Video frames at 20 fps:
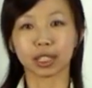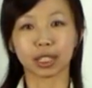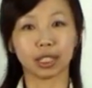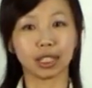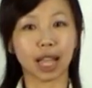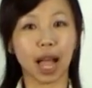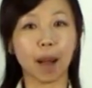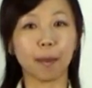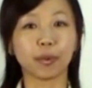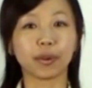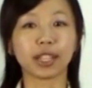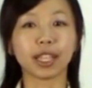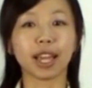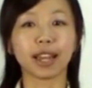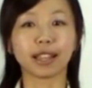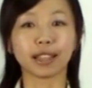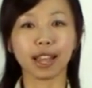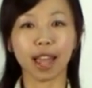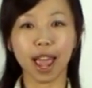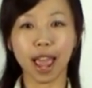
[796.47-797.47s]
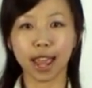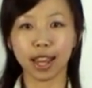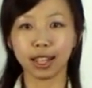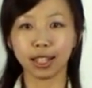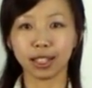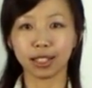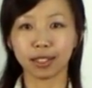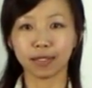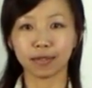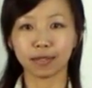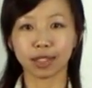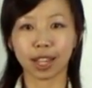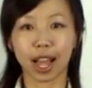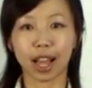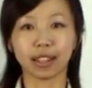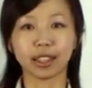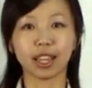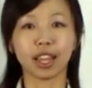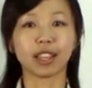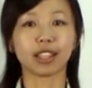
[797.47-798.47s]
可是它不念 A，
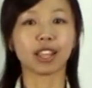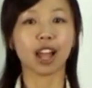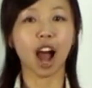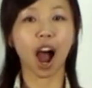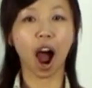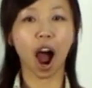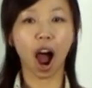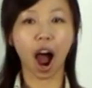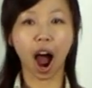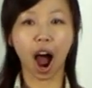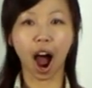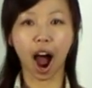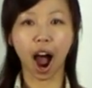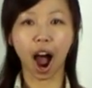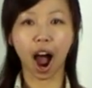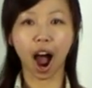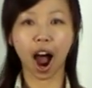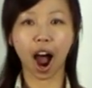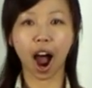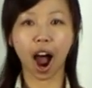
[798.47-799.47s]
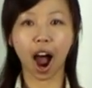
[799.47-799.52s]
它念啊